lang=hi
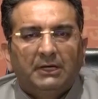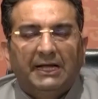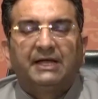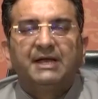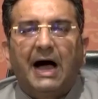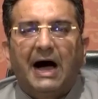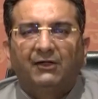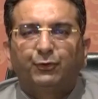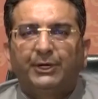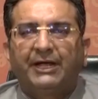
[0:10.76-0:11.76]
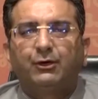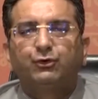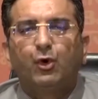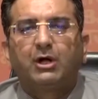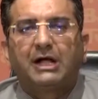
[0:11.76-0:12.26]
लेकिन आधुनिक
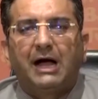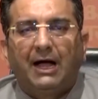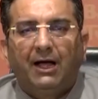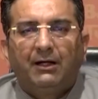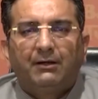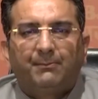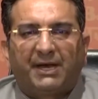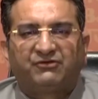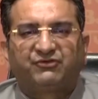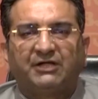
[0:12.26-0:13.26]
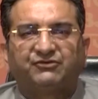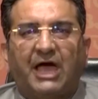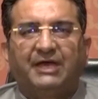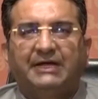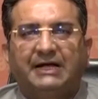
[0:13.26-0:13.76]
युग का
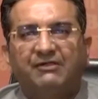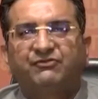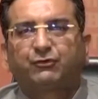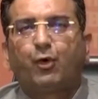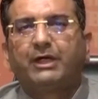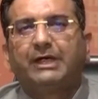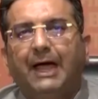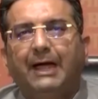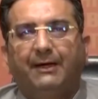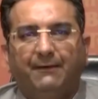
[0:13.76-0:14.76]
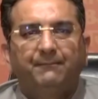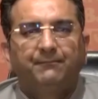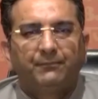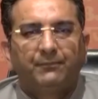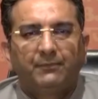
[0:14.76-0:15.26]
भ्रष्टाचारी कंस कोई है
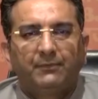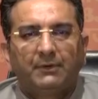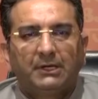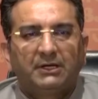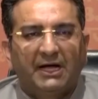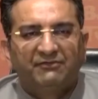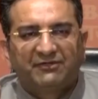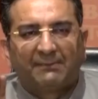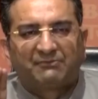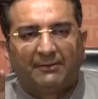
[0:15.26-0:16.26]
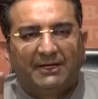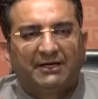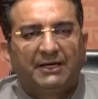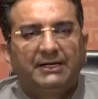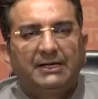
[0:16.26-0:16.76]
कंस आप समझ
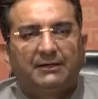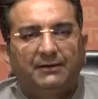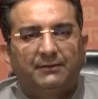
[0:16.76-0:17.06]
गए ना